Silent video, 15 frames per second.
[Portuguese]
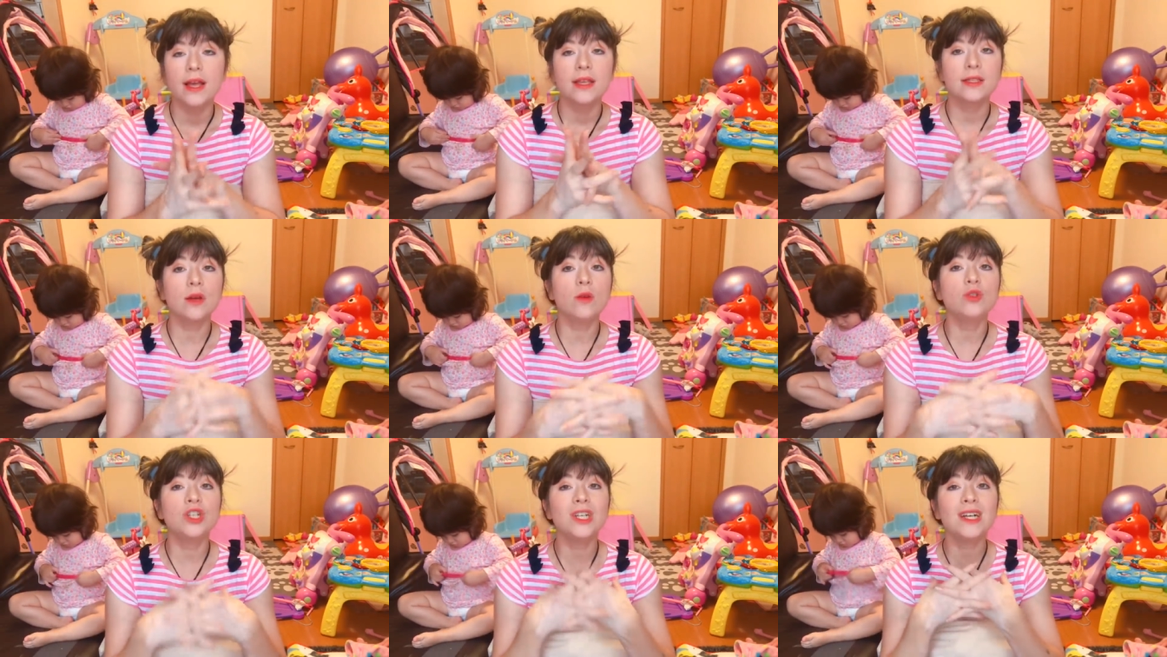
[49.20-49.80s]

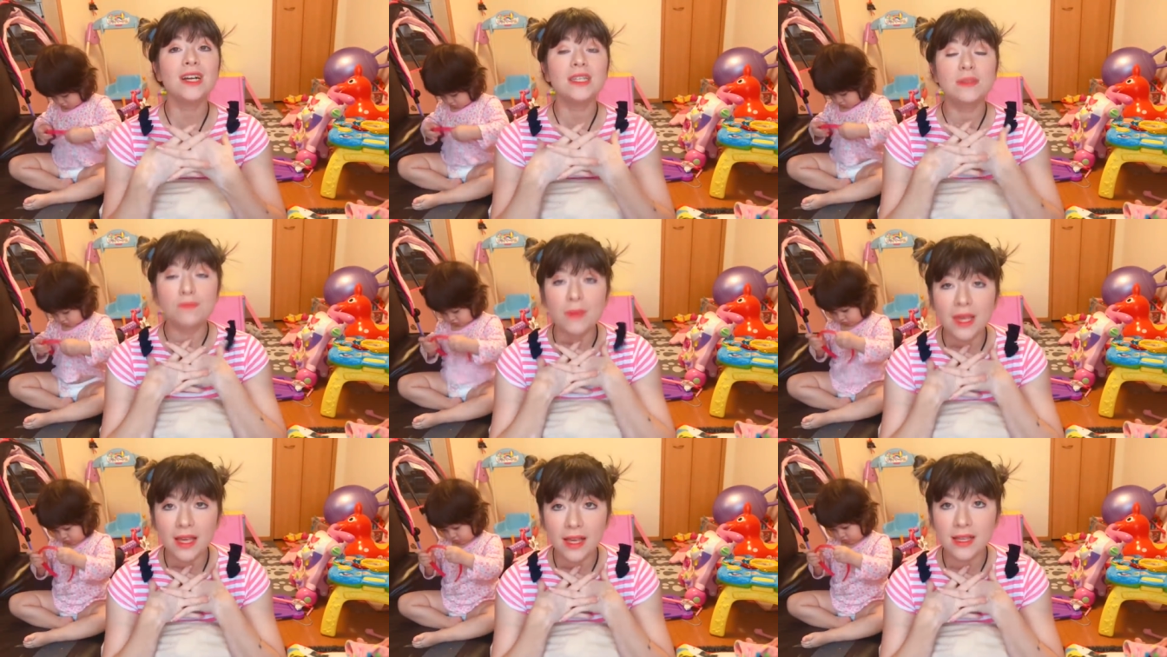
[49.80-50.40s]
São dicas
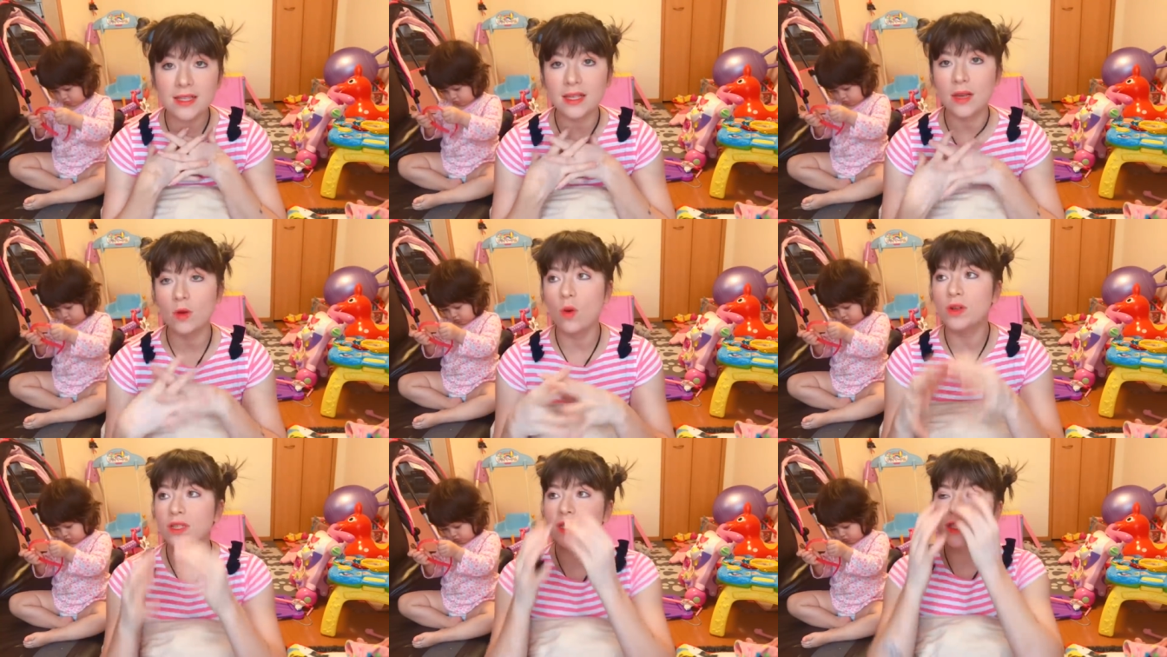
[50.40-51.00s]
minhas,
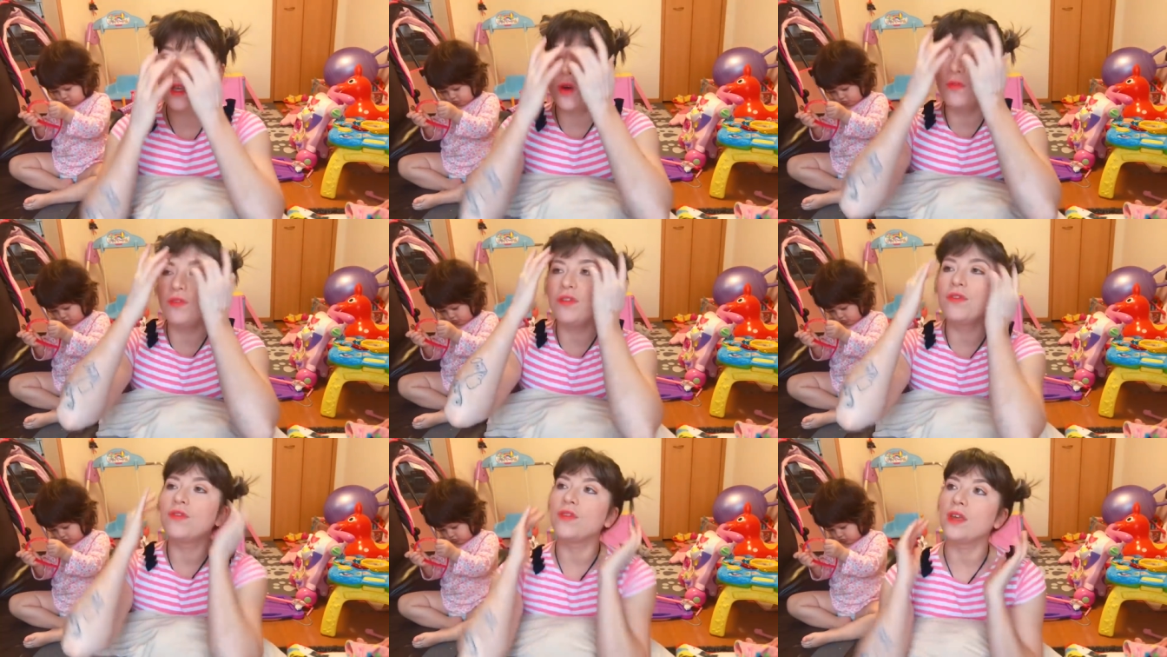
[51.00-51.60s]
coisas que eu
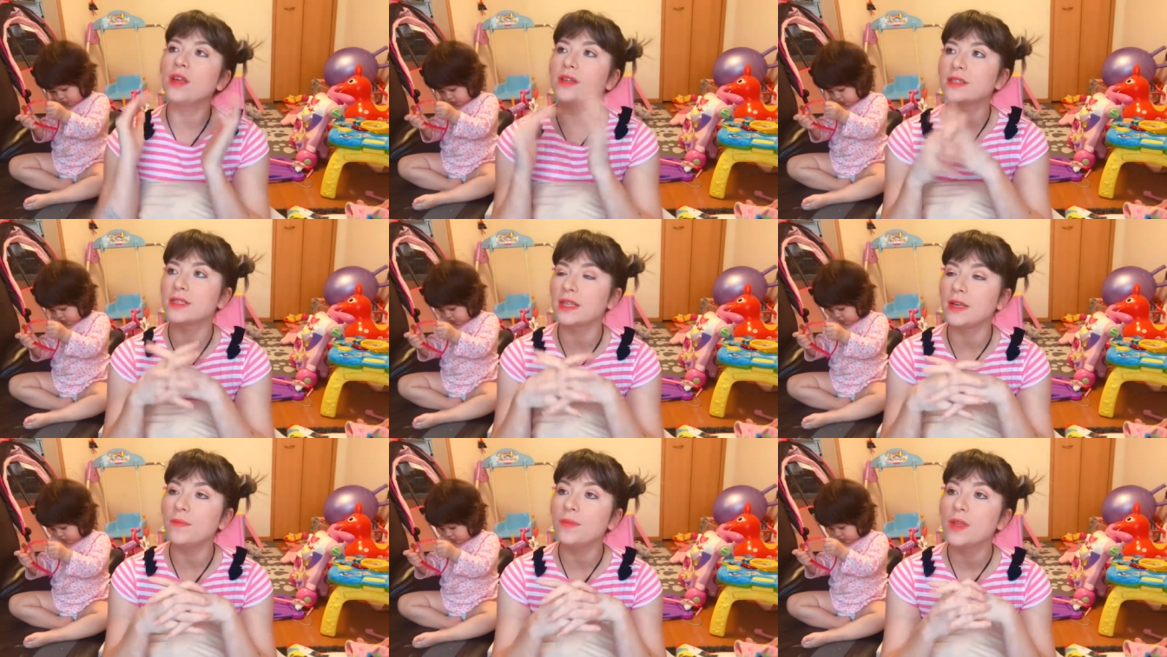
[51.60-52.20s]
vivi,
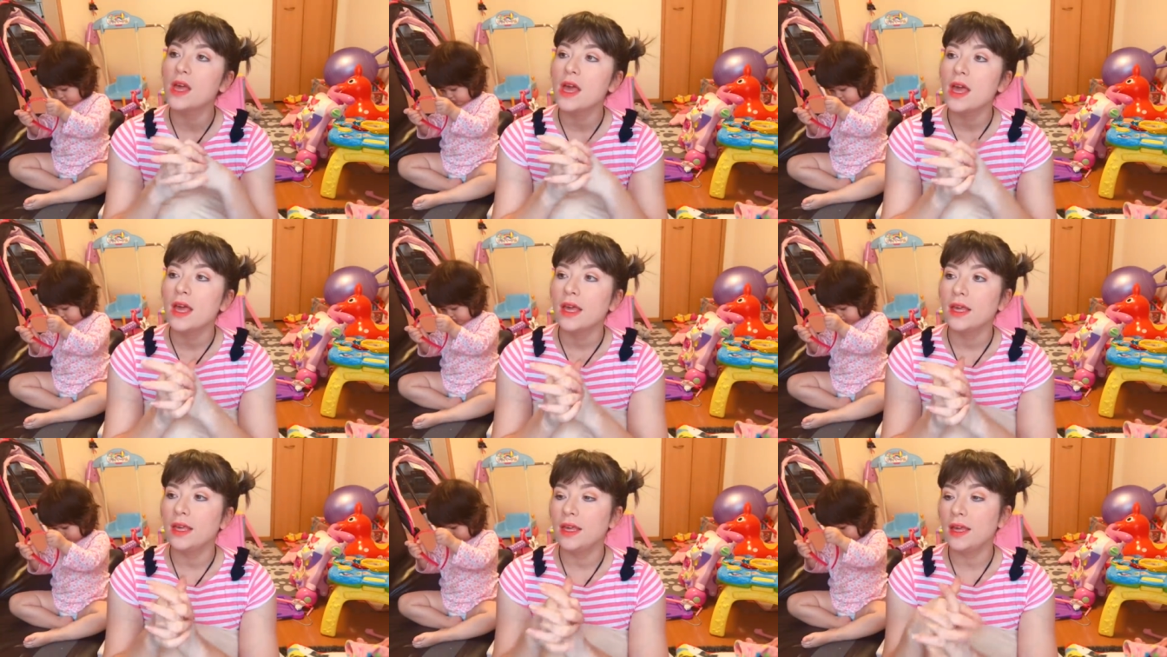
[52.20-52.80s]
assim,
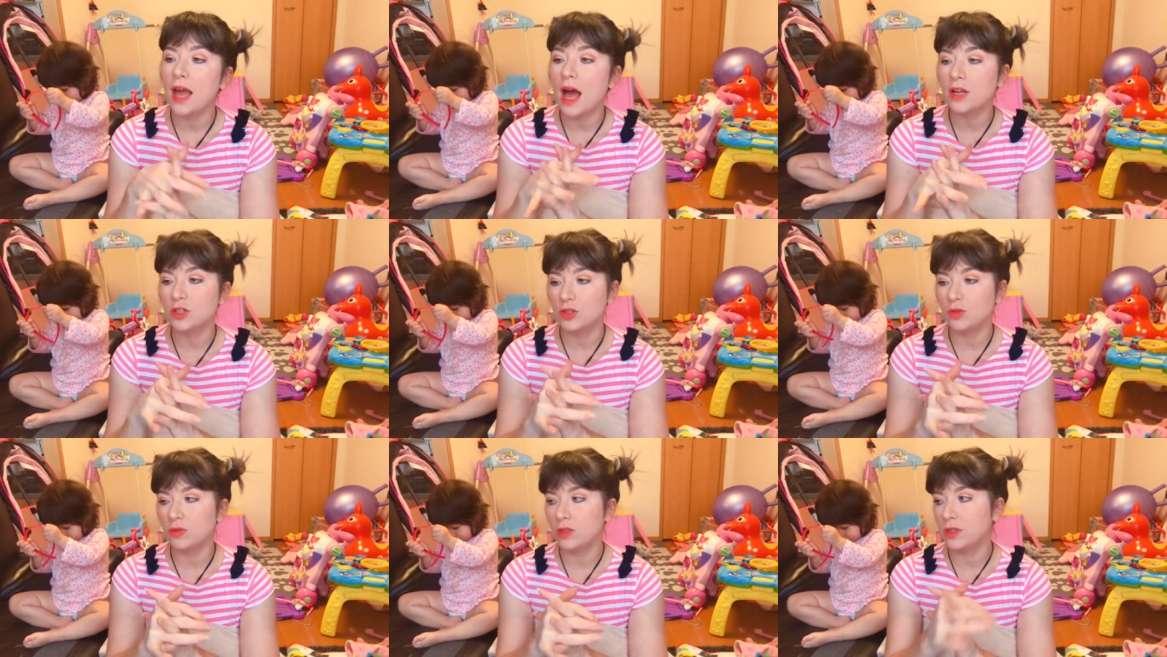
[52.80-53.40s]
e
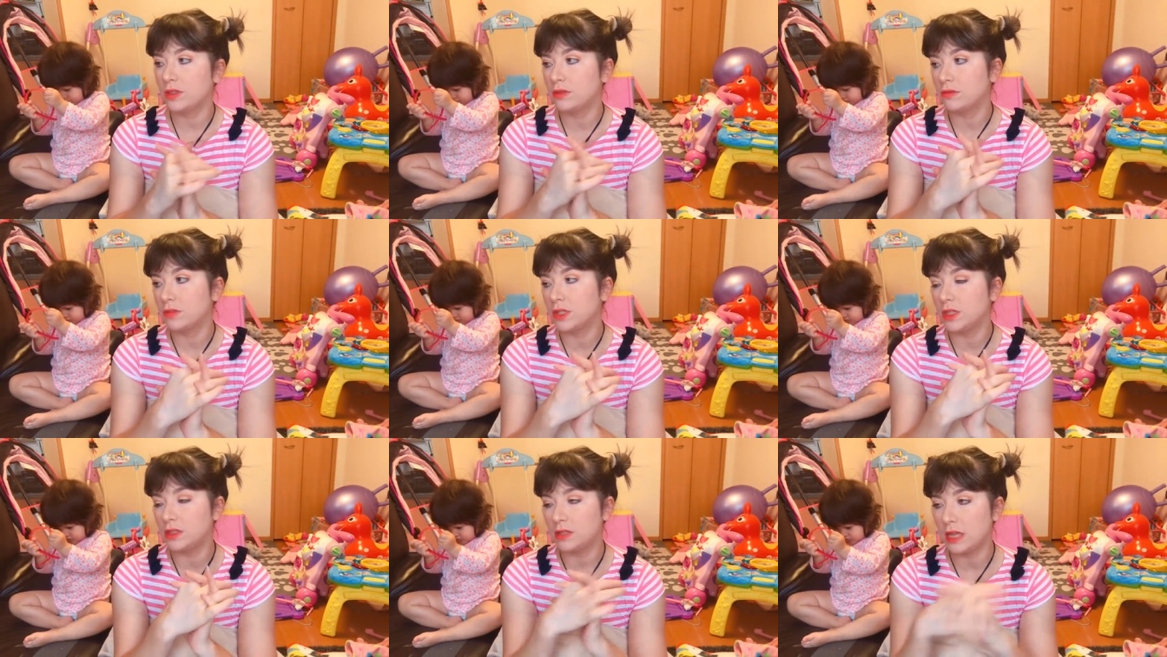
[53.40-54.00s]
acho
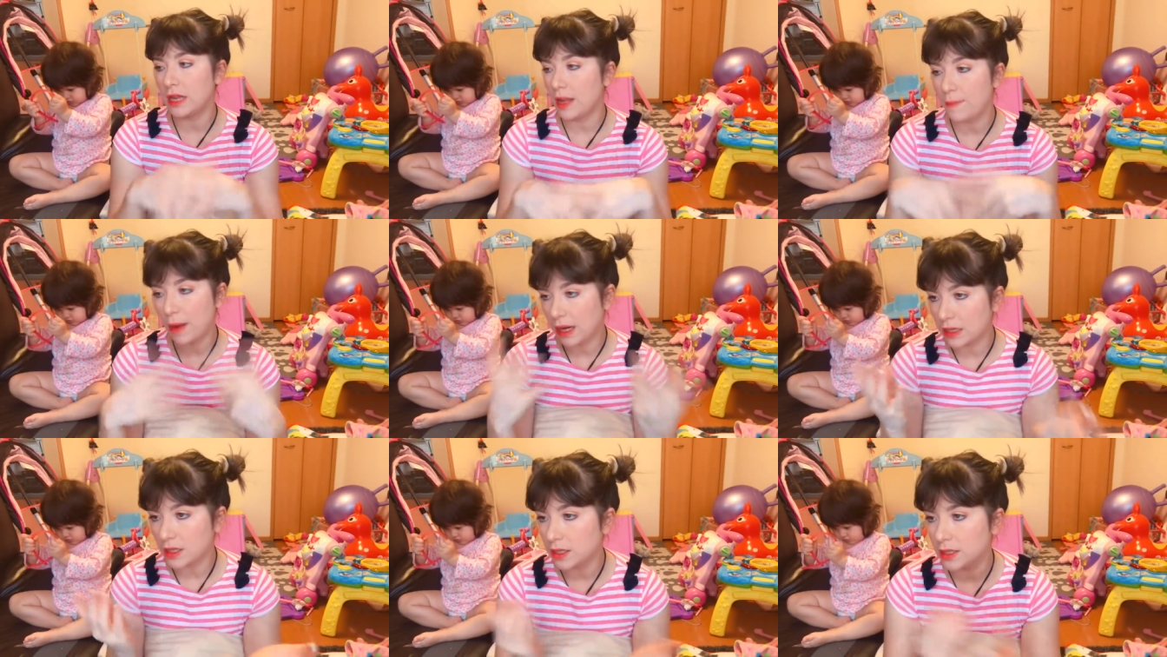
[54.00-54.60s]
que seria
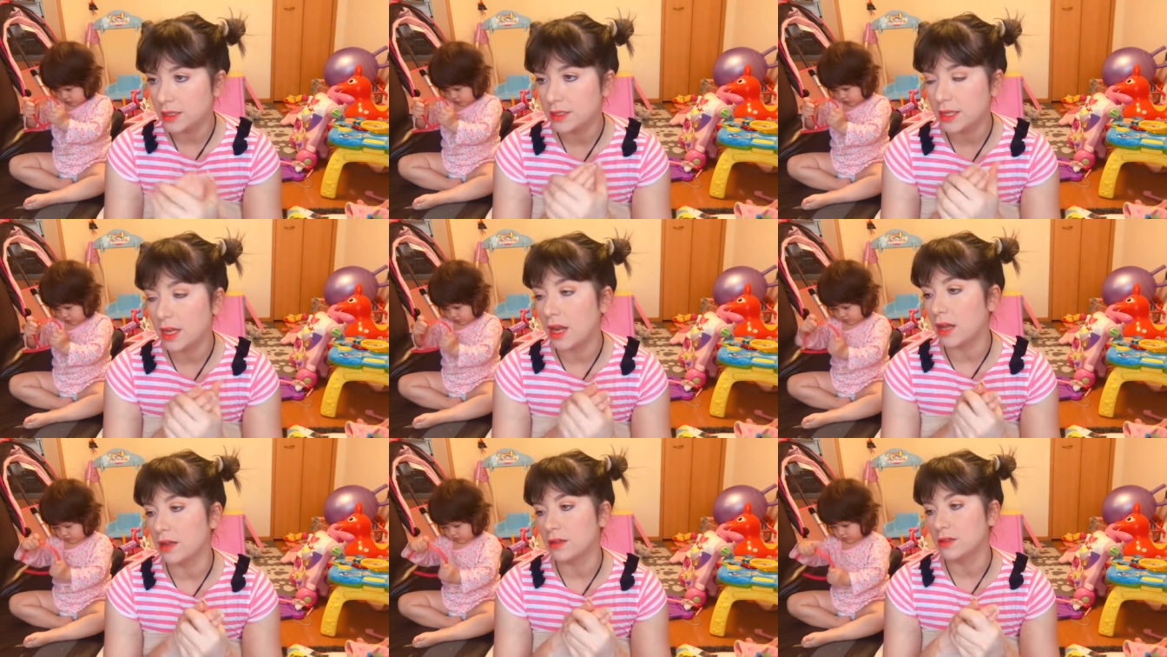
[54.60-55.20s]
bacana, sei
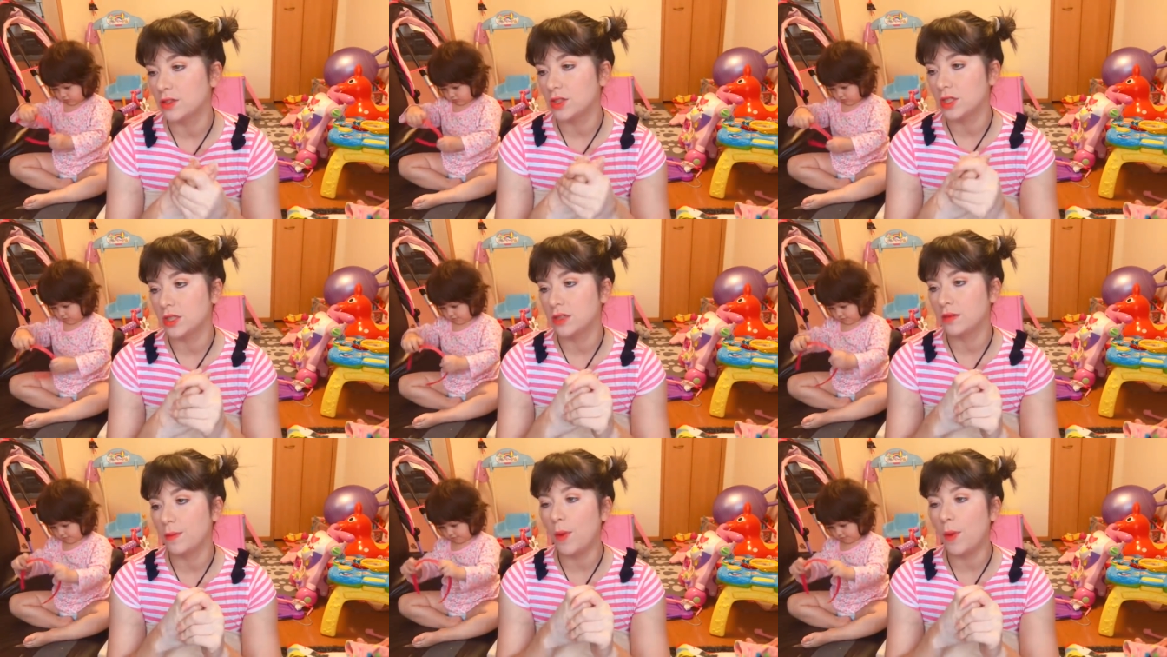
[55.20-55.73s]
lá, acho que...